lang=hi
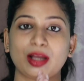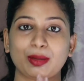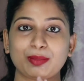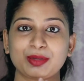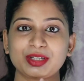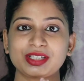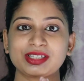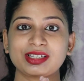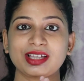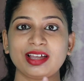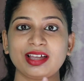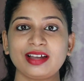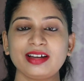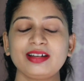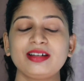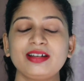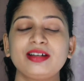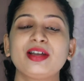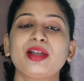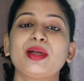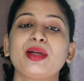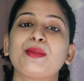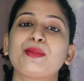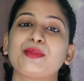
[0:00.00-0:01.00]

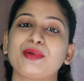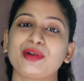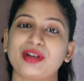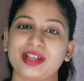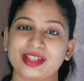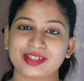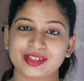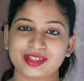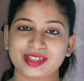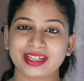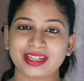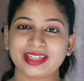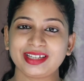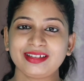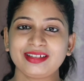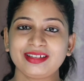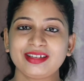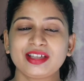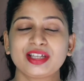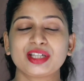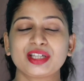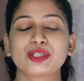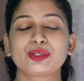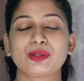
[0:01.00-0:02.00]
नमस्कार मु अंजलि
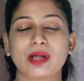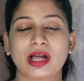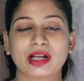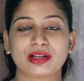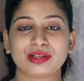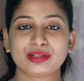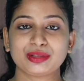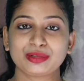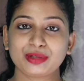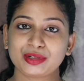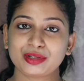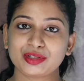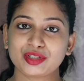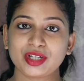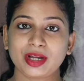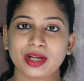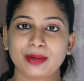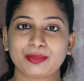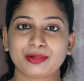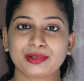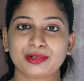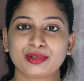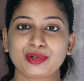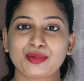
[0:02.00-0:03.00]
स्वागत
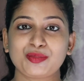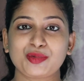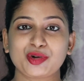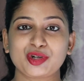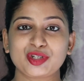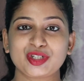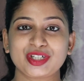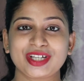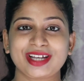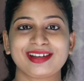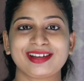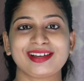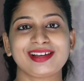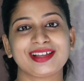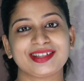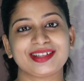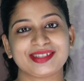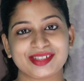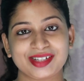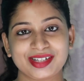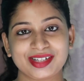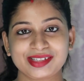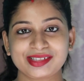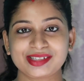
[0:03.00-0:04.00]
करो चेल
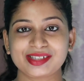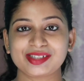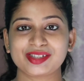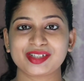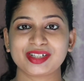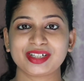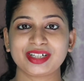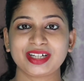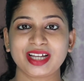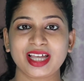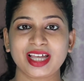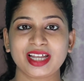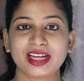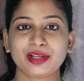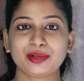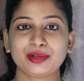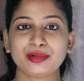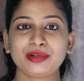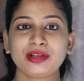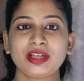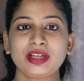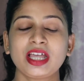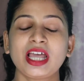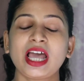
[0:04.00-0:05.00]
अंजलि किचेन डायरी
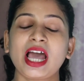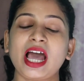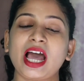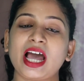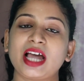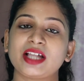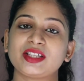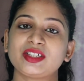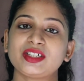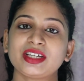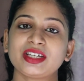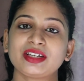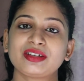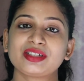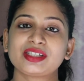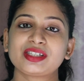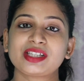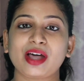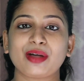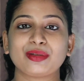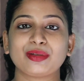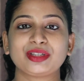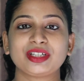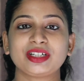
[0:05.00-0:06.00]
को आज एक
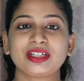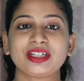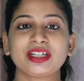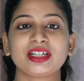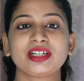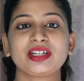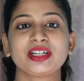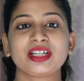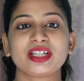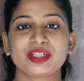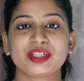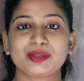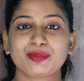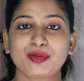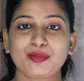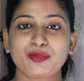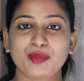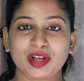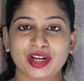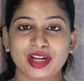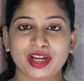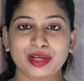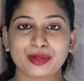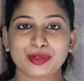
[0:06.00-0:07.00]
साउथ इंडियन डिश मु
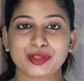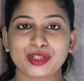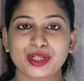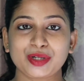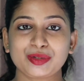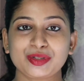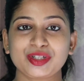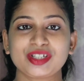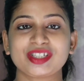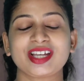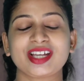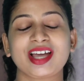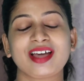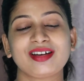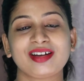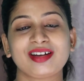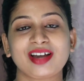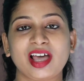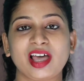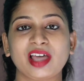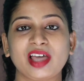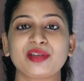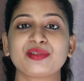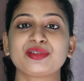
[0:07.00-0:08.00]
बनवाक जाऊँगी जार
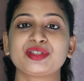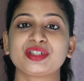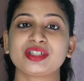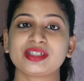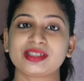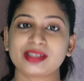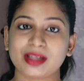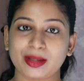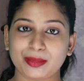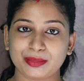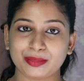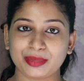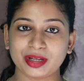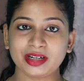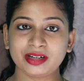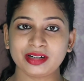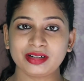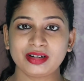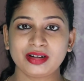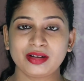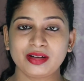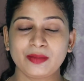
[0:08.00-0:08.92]
ना हो सांबर